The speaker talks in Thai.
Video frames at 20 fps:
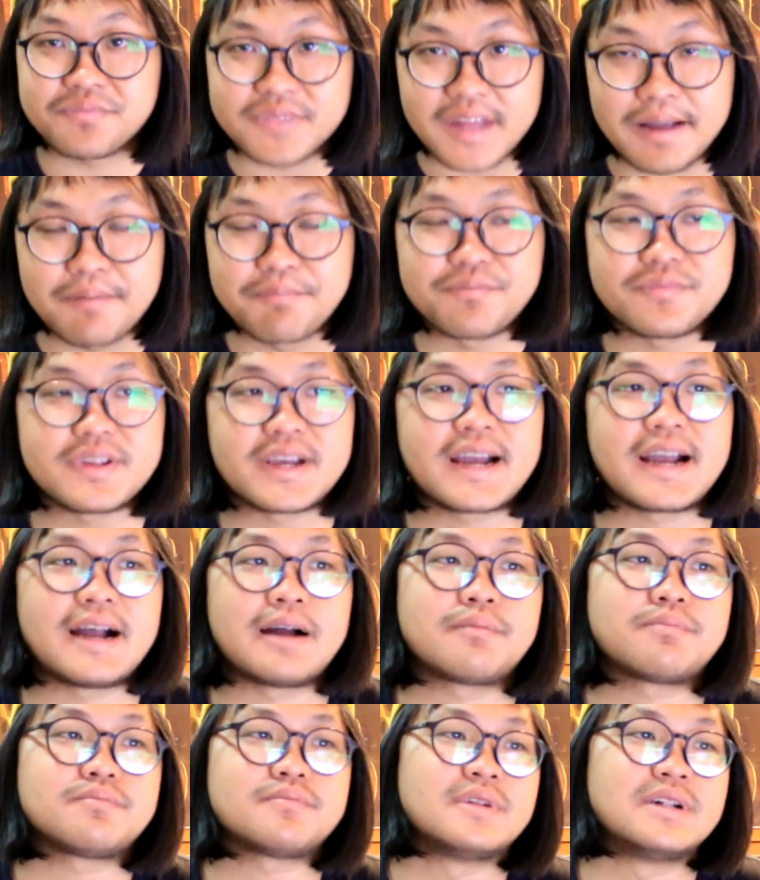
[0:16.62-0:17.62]
เต็มๆนะครั
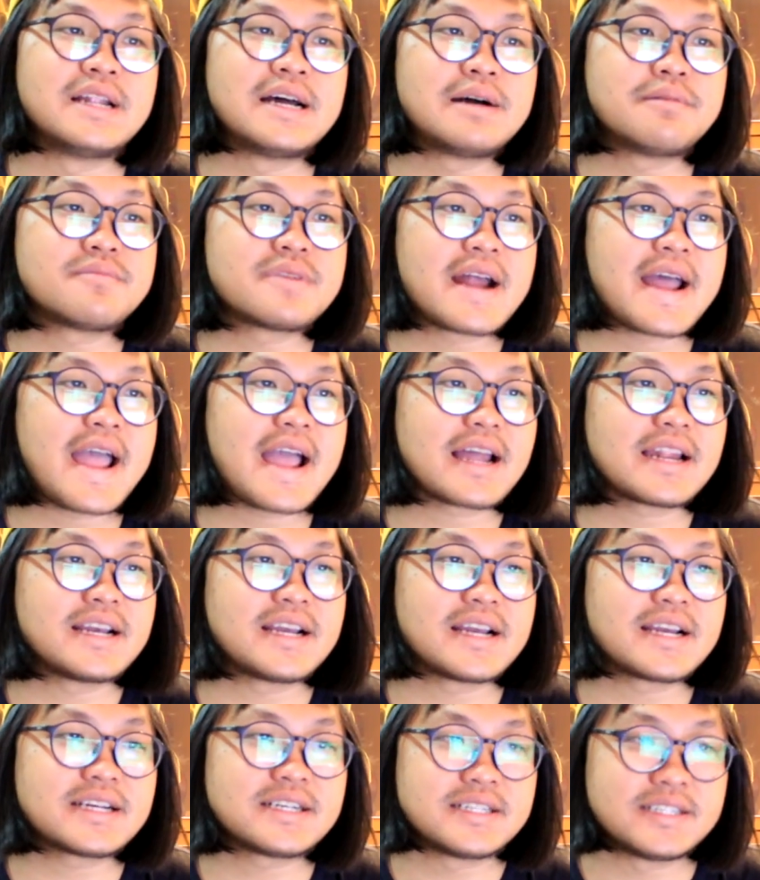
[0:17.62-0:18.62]
บ เริ่มแรกเลย
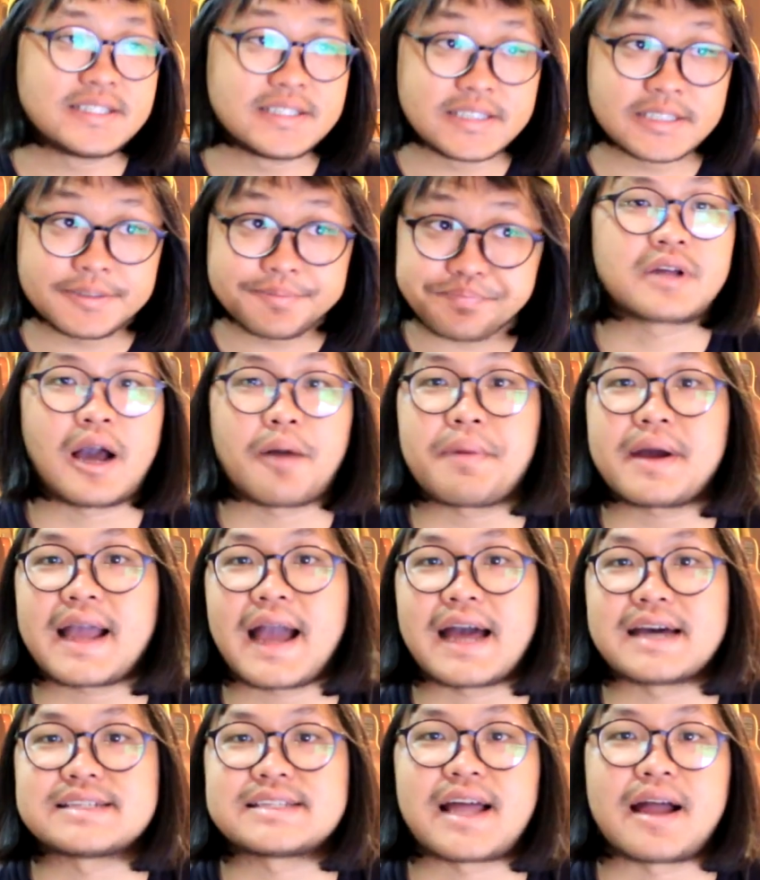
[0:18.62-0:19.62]
ก็คือเขาประ
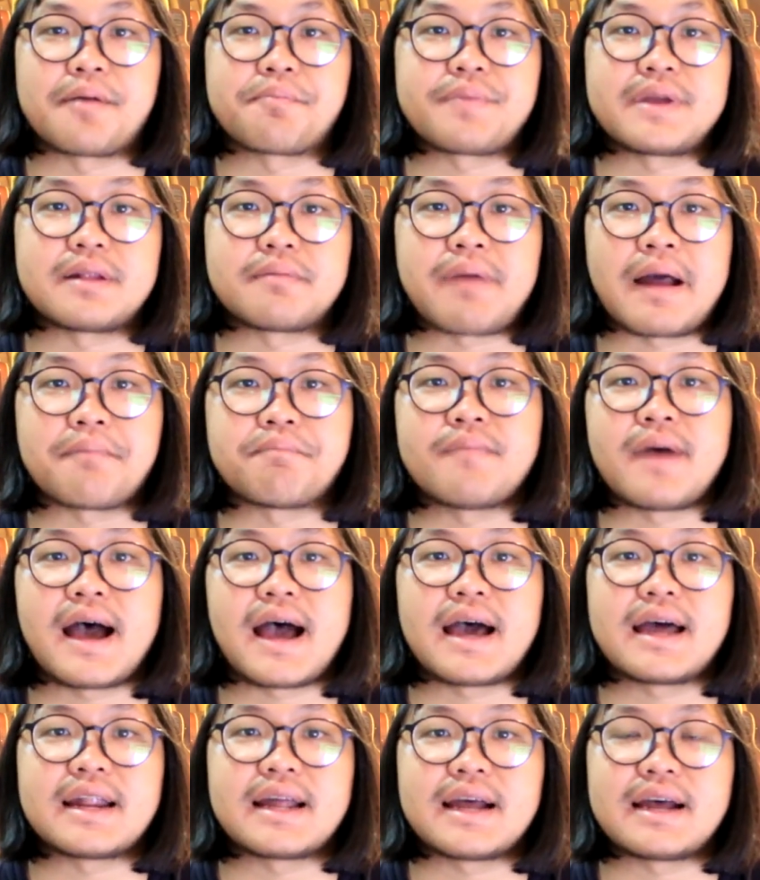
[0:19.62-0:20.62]
กาศสั่งปิดผับบา
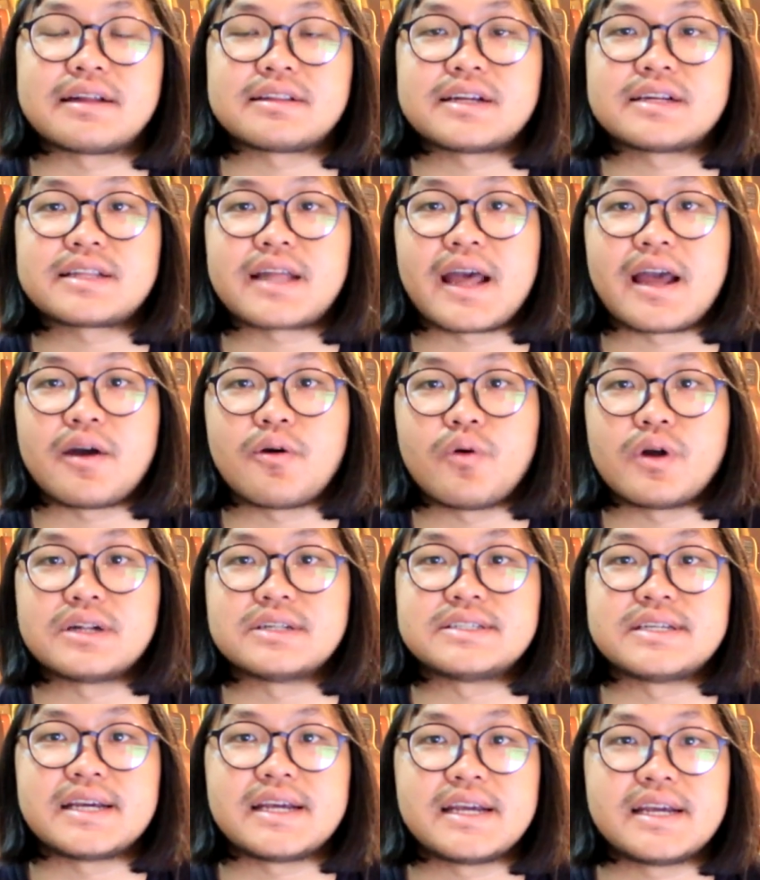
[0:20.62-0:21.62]
ร์นะฮะตั้งแต่วัน
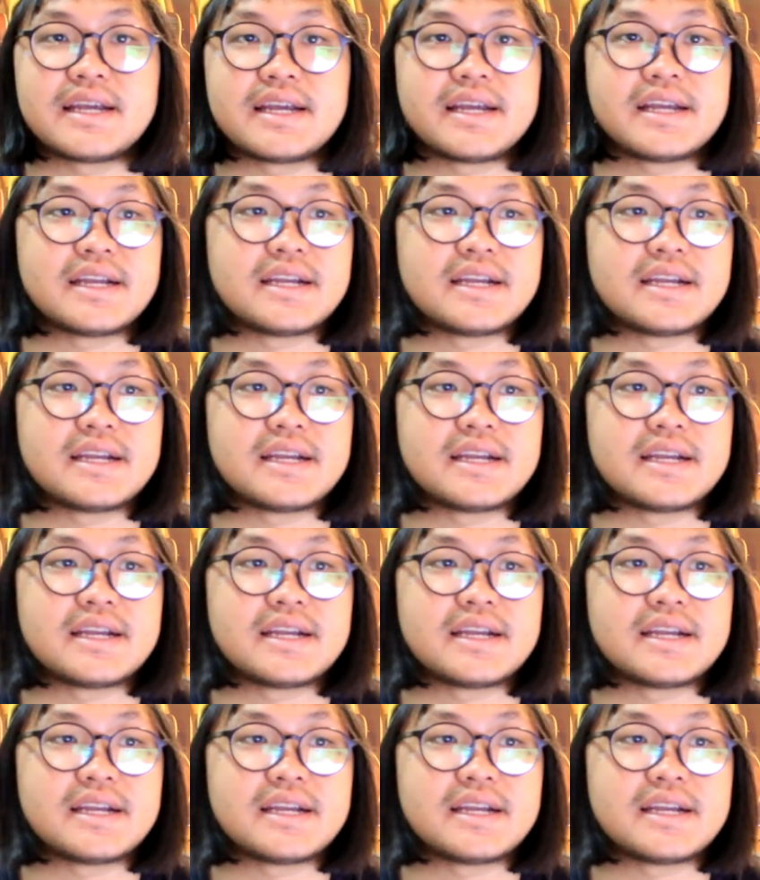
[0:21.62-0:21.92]
ที่